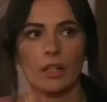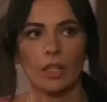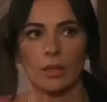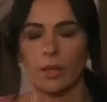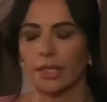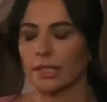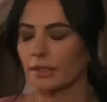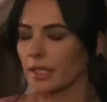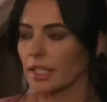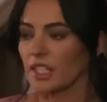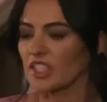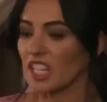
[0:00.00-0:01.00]
Joana e
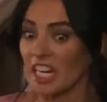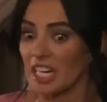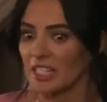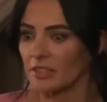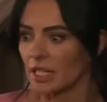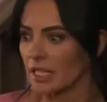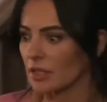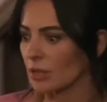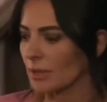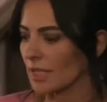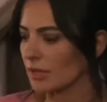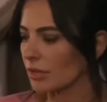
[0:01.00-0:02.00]
expulsar elas a
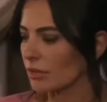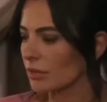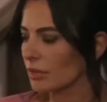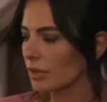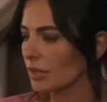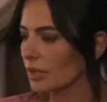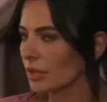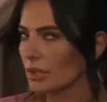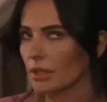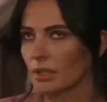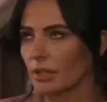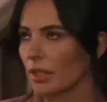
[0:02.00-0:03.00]
pontapés.
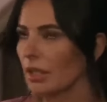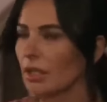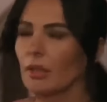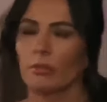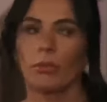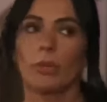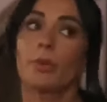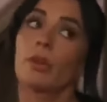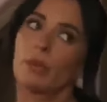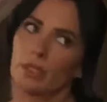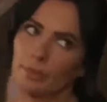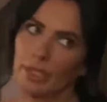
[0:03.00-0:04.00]
Eu vou
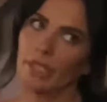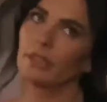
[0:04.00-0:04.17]
buscar Calma.